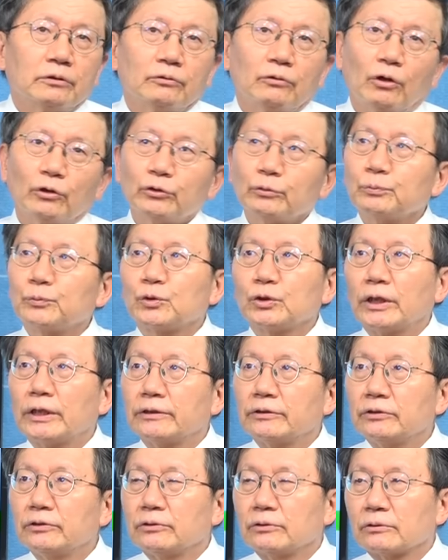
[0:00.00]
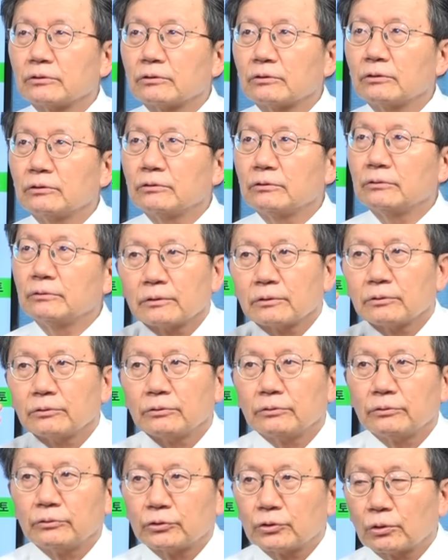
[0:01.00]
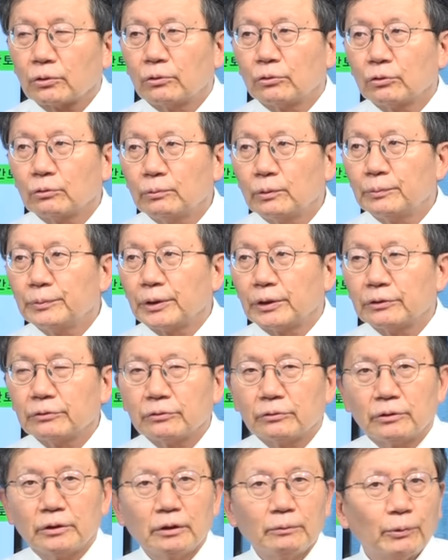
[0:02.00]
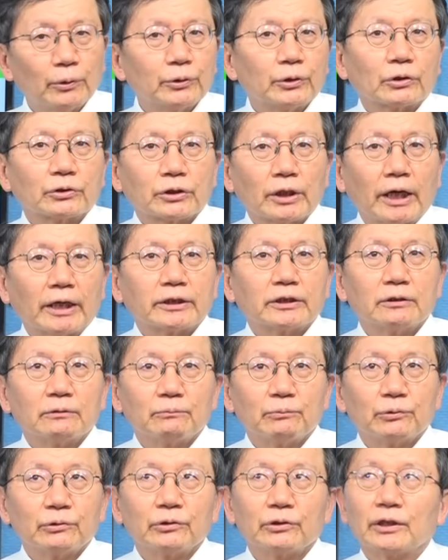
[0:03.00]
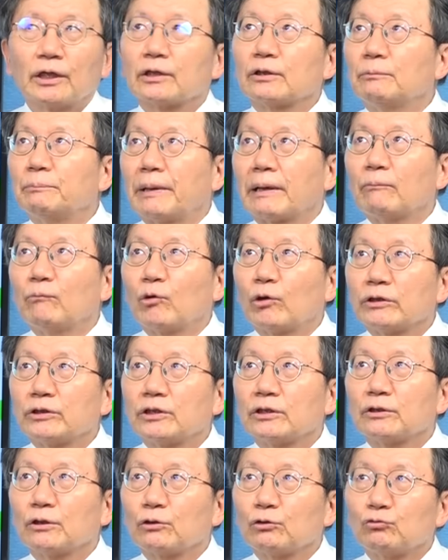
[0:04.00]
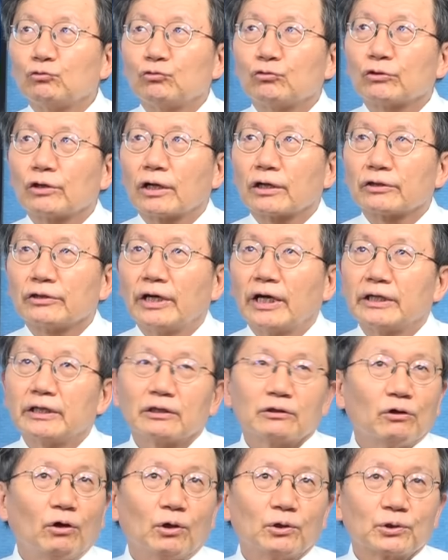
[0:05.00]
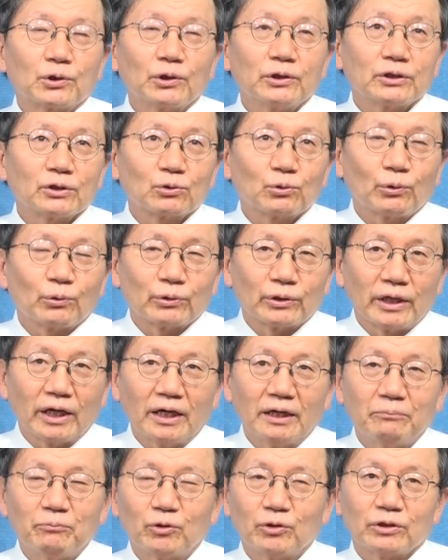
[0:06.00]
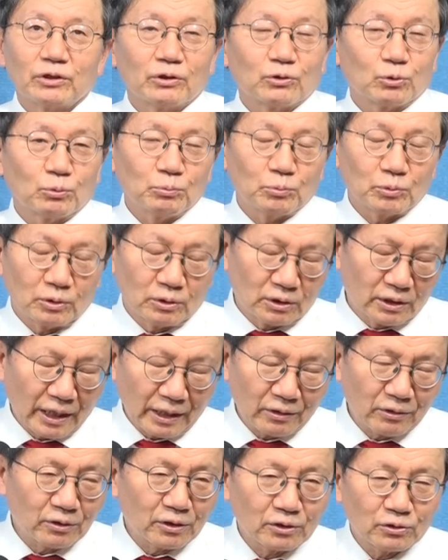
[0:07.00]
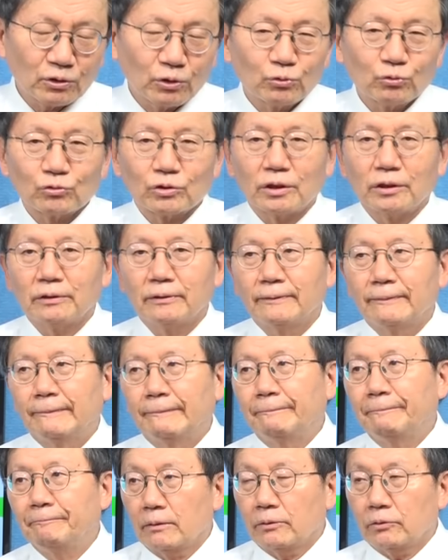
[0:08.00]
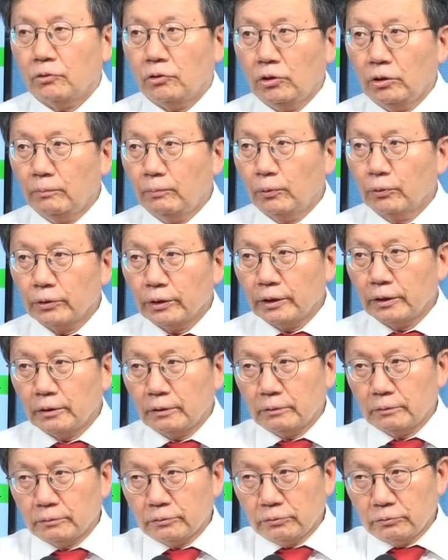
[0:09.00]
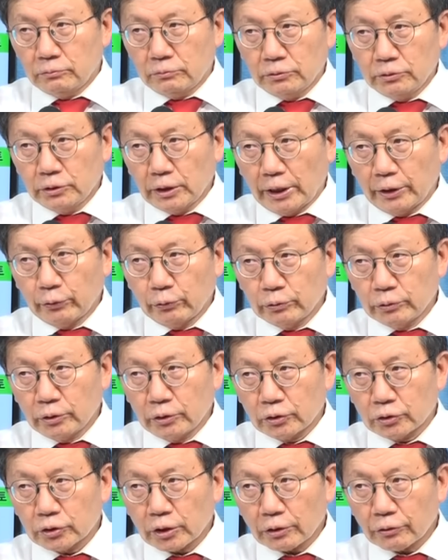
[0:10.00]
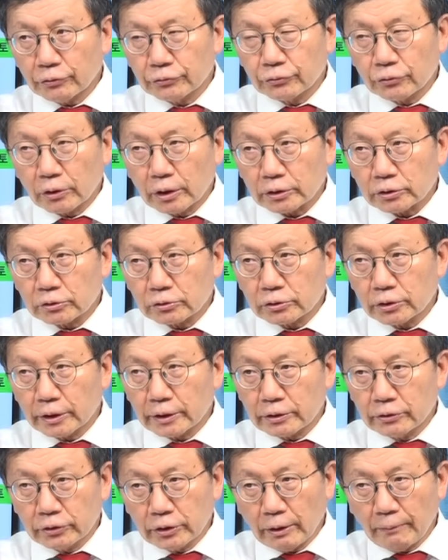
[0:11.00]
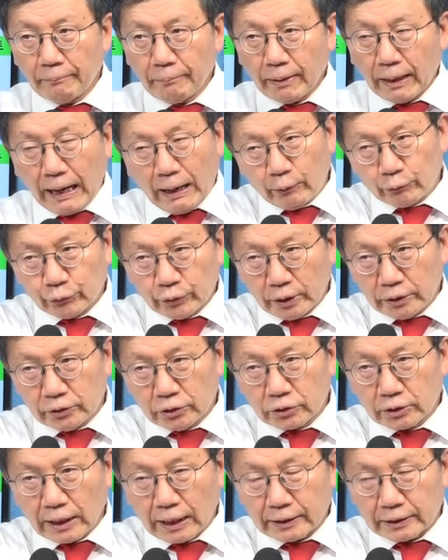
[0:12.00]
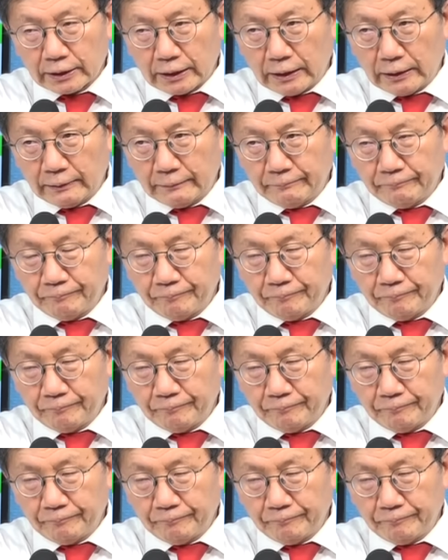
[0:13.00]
어줍지 않은 그런 그 저걸로 보면 일본 역사 아시는 분은 야그 백모가 제대로 추정한 거야 아니야 그 엉터리 스토리야 뭐 이거 좀 댓글에 써주세요. 일본에 야요이들이딱 건너갔을 때 그게 가운데 있는 땅이야.